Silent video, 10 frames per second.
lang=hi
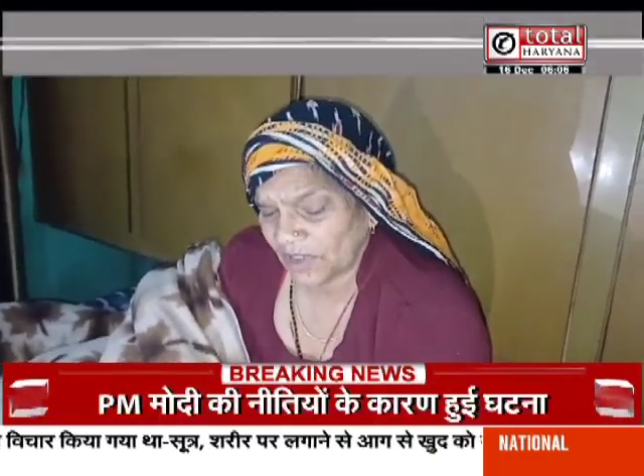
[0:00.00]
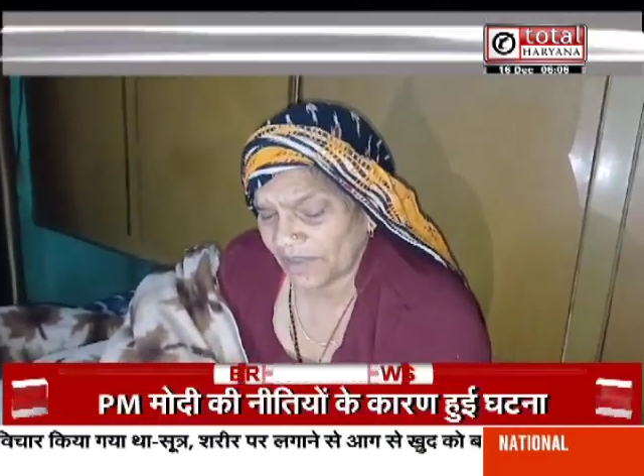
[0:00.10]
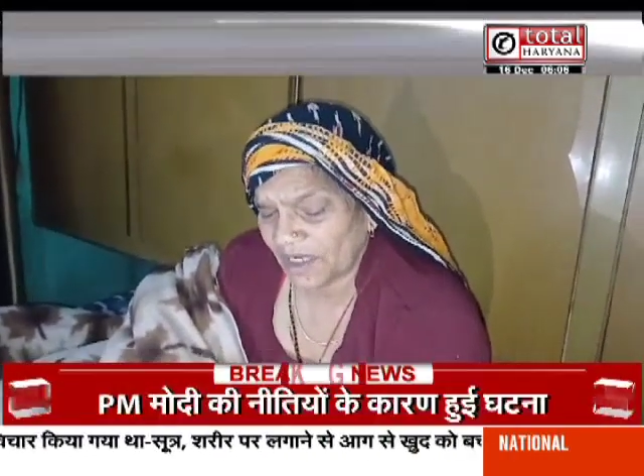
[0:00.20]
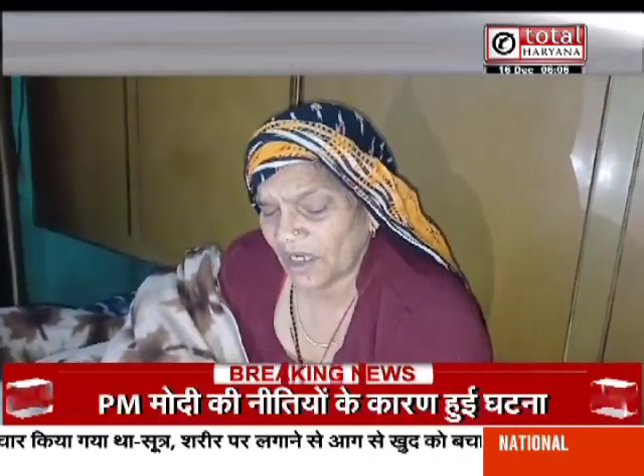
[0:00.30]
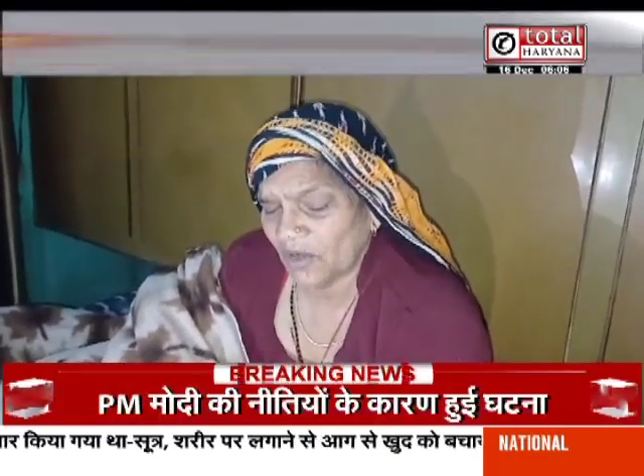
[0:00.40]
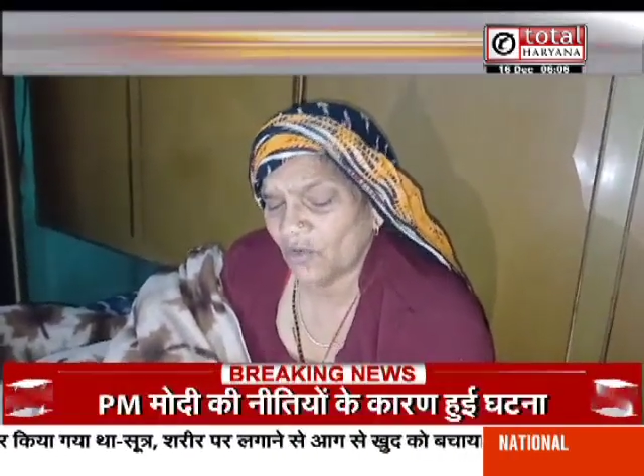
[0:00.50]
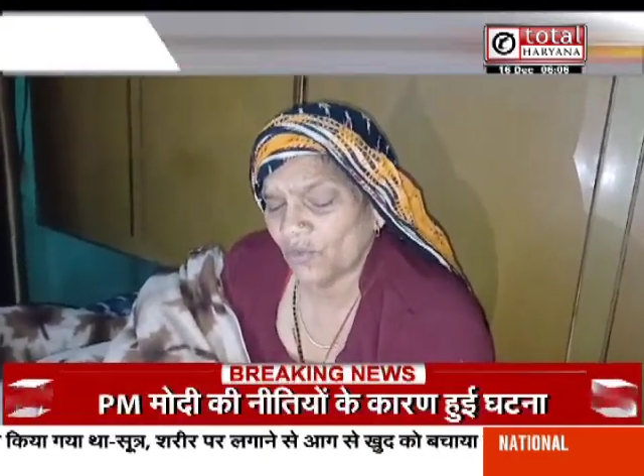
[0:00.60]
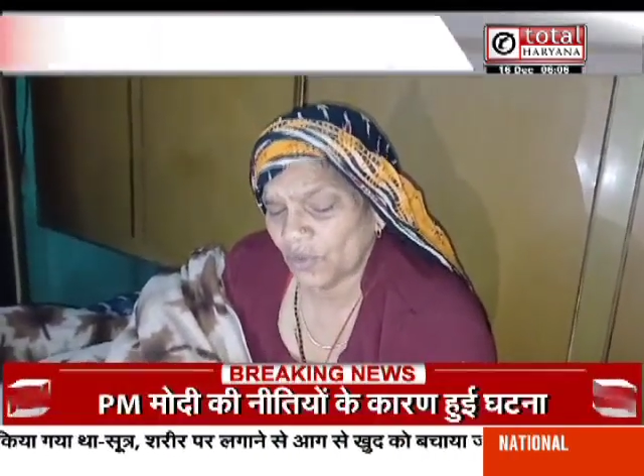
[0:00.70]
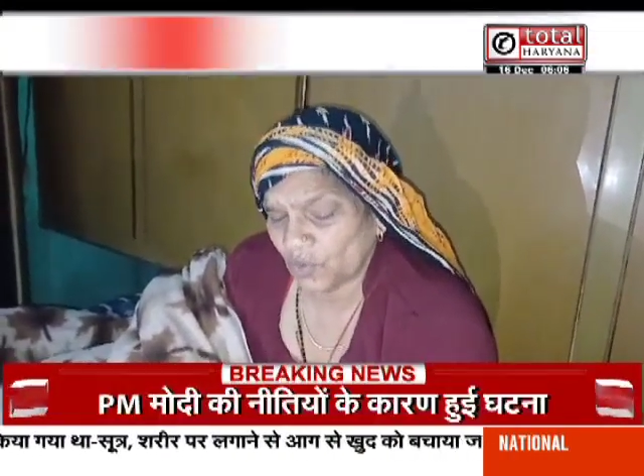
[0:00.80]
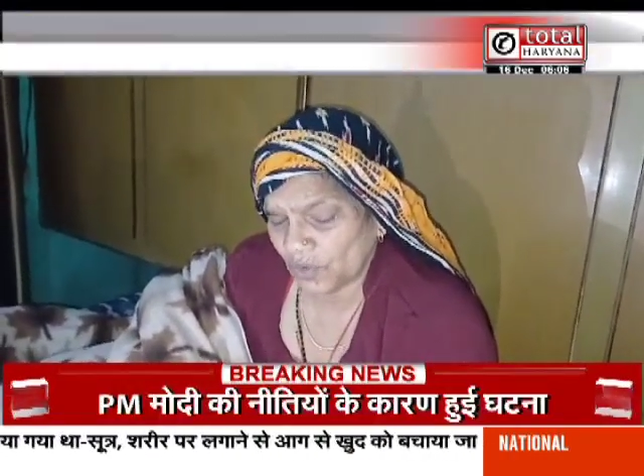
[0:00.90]
कमरा है
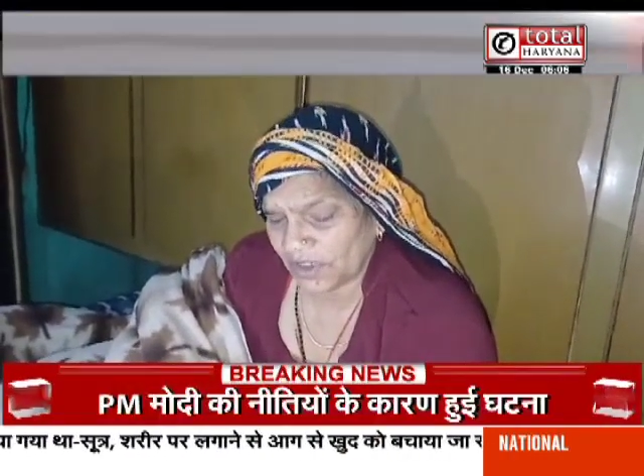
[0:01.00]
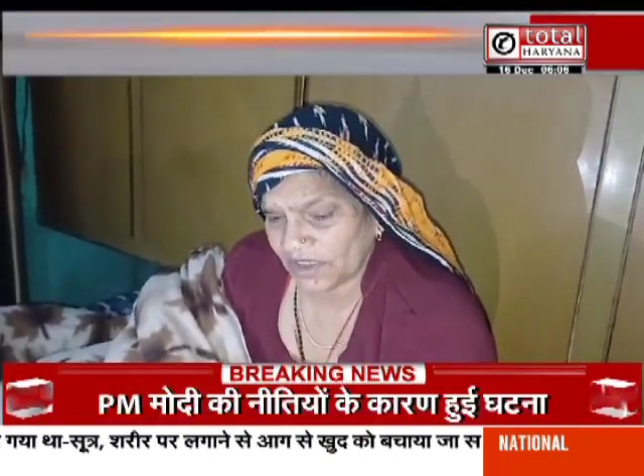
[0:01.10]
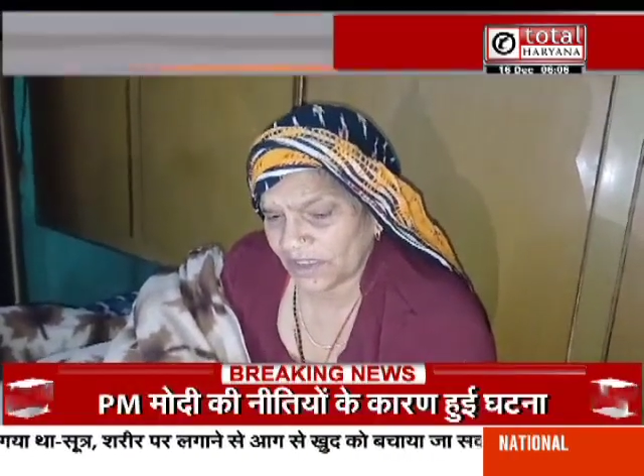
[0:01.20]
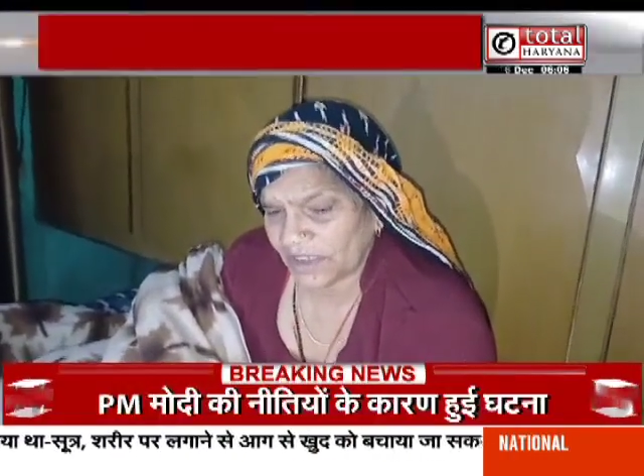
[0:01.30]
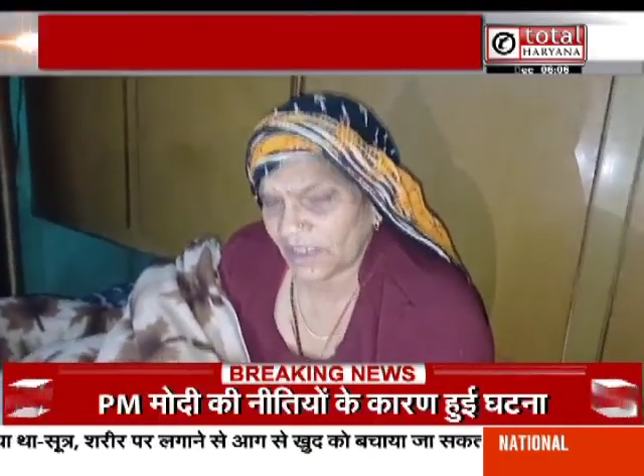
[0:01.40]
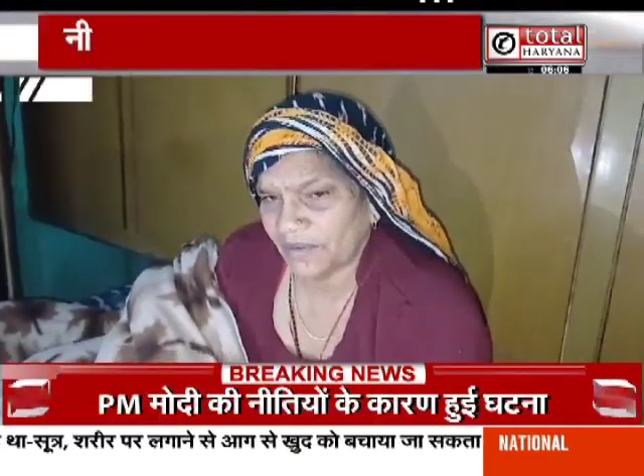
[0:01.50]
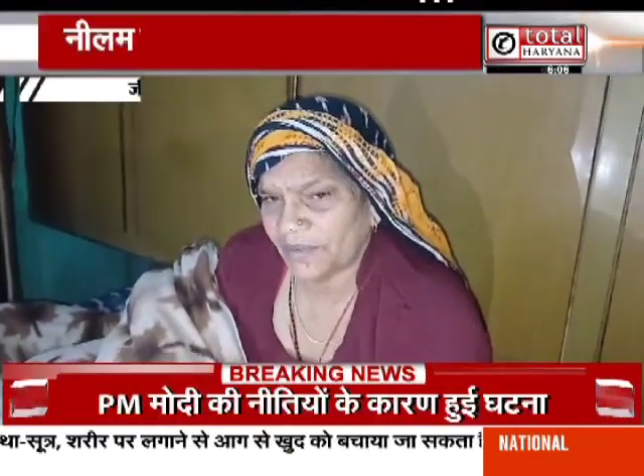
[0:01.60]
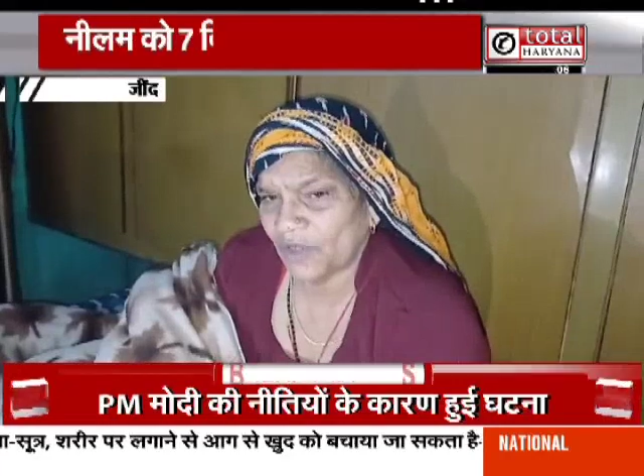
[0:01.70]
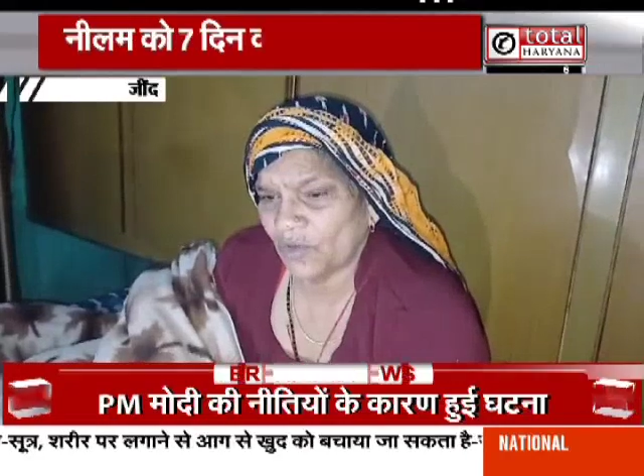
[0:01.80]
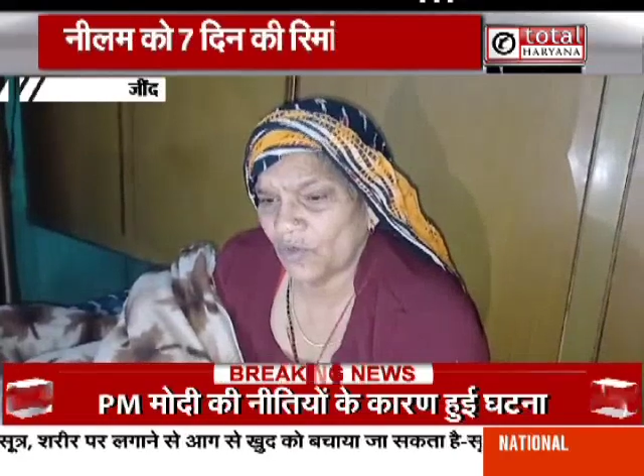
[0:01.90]
वो भी खोल कर देखा
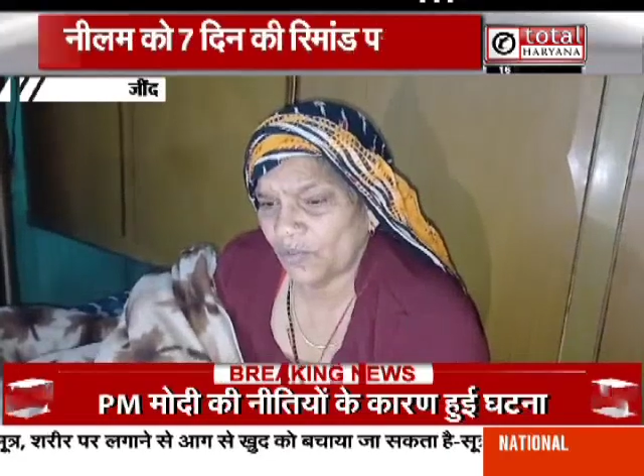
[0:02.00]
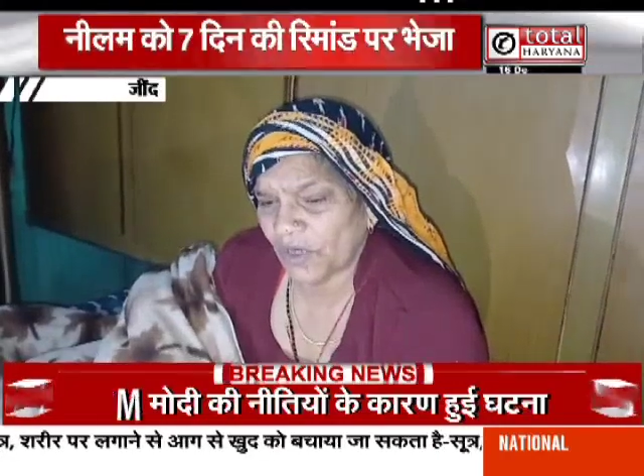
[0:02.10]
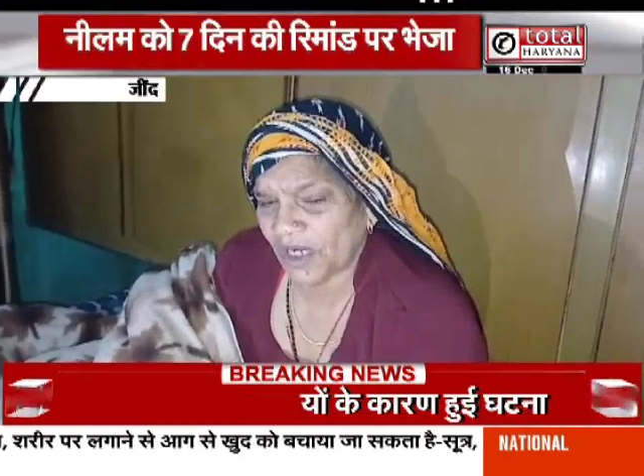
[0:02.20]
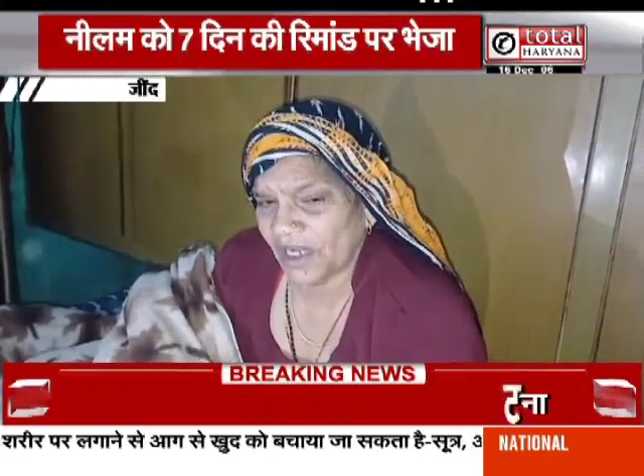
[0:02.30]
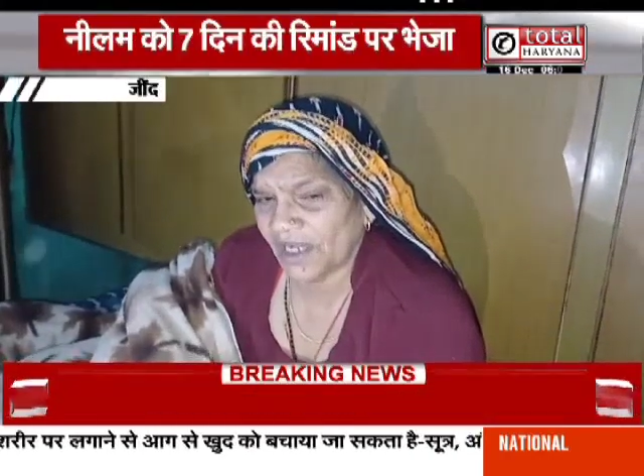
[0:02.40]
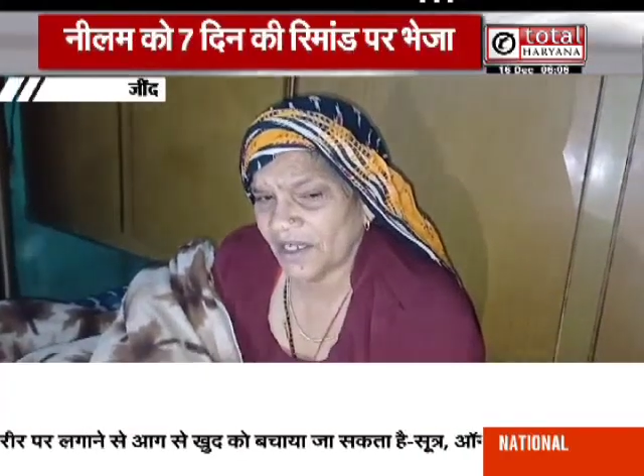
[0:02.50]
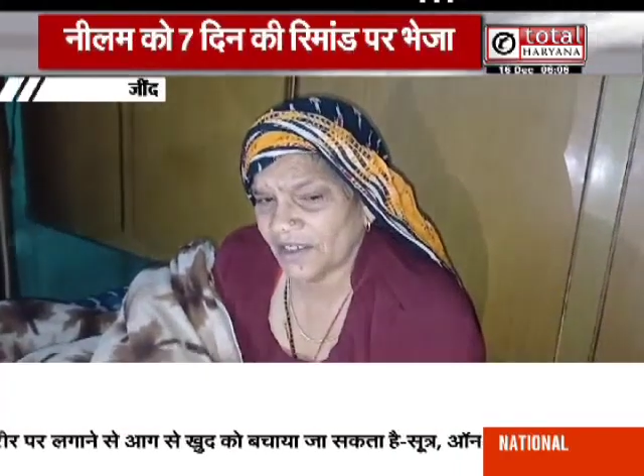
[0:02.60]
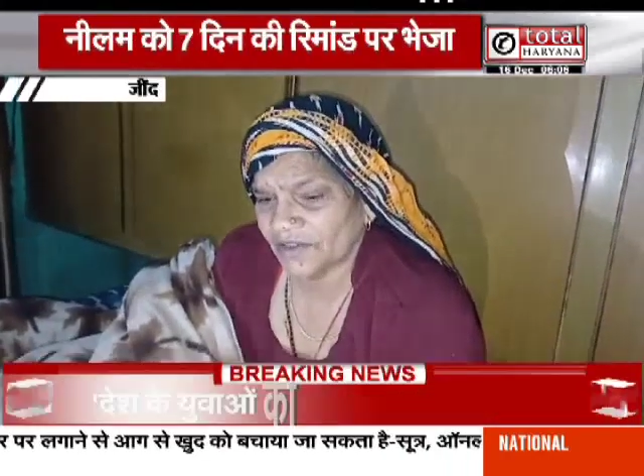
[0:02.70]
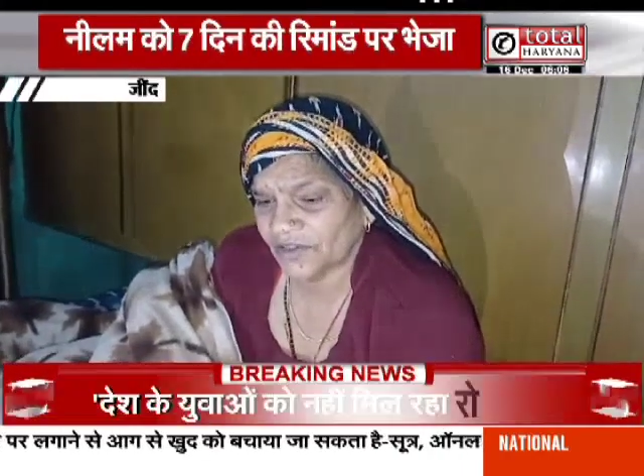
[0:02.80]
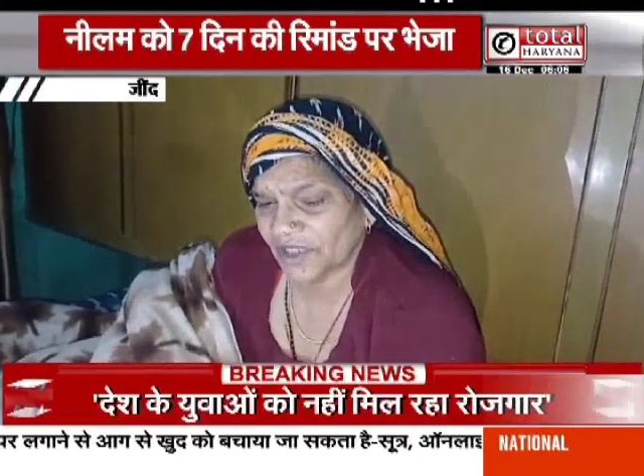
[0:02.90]
फिर वह ऊपर आए